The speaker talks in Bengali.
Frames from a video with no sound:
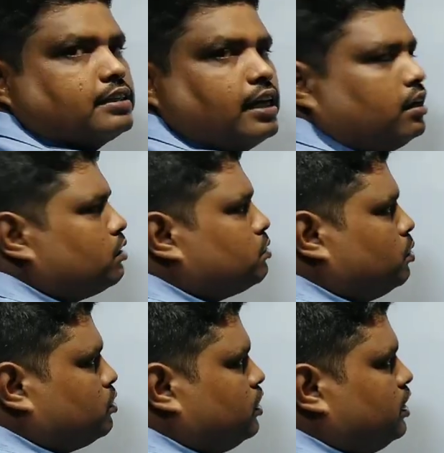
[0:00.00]
চার নং
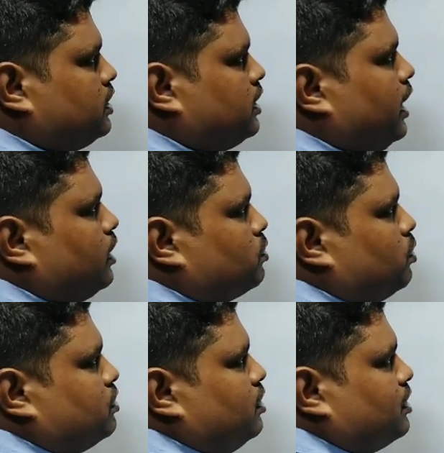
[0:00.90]
ছত্রিশ
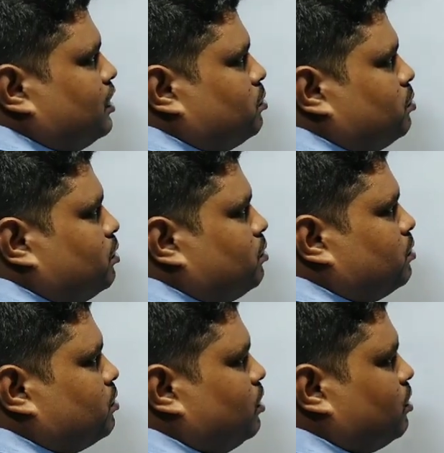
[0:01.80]
ছত্রিশকে দুই দিয়ে
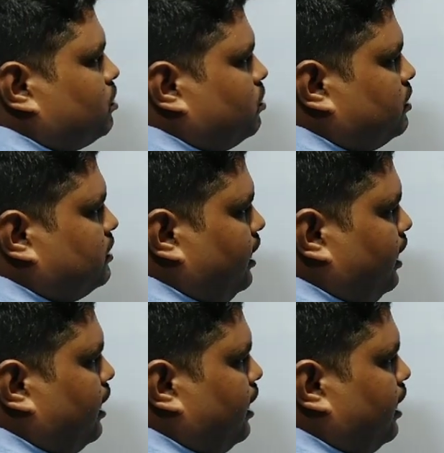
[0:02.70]
গুণ করলে কত হচ্ছে